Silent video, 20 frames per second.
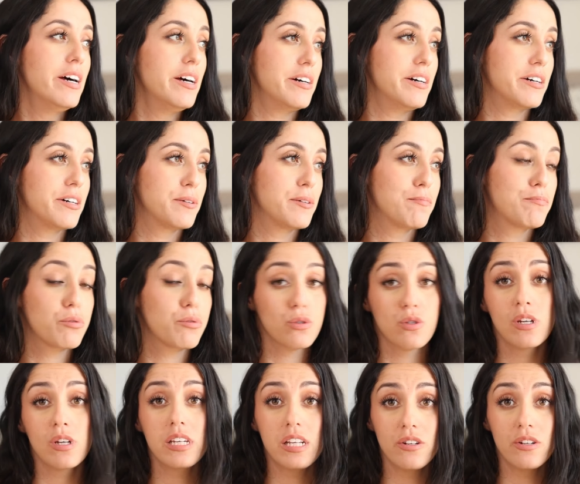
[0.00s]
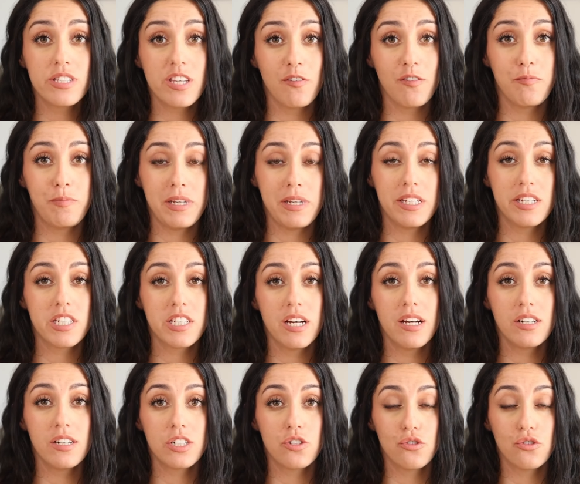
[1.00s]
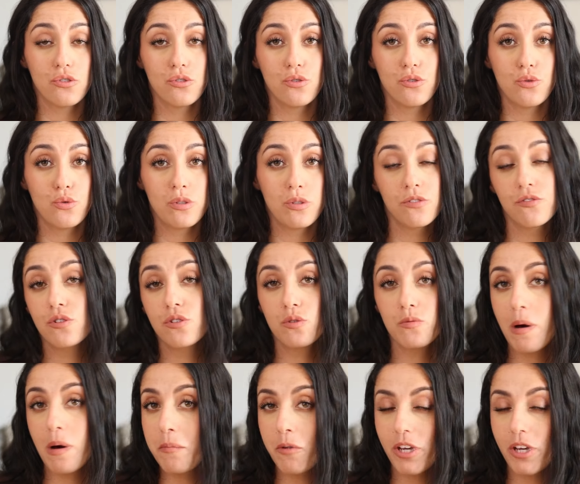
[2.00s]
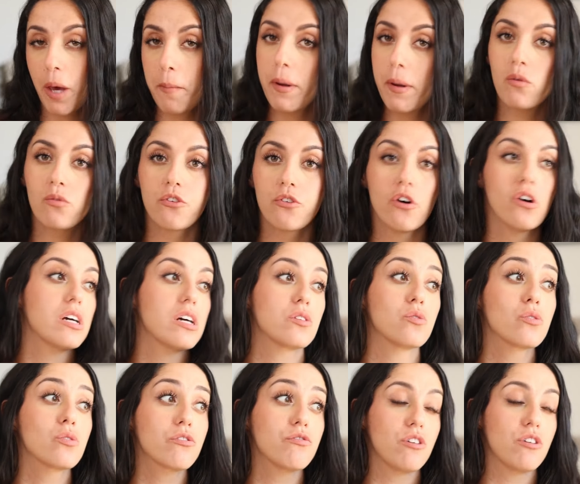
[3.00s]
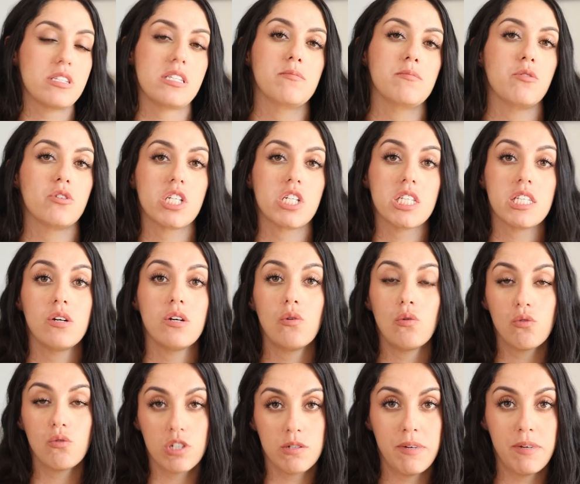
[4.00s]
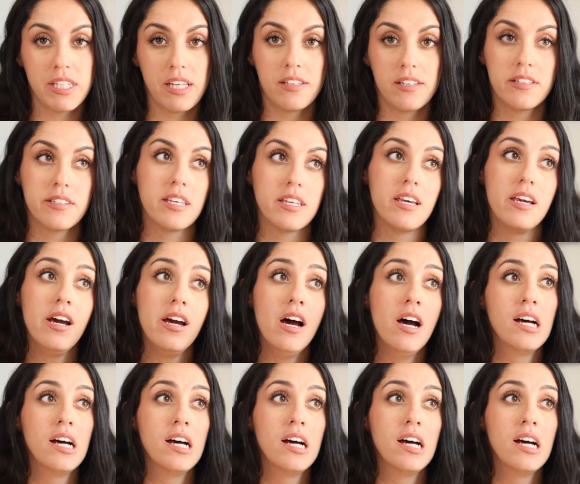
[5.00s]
Euh, pour ceux qui ne le savent pas déjà, je suis devenue maman il n'y a pas longtemps et donc forcément j'étais en congé maternité,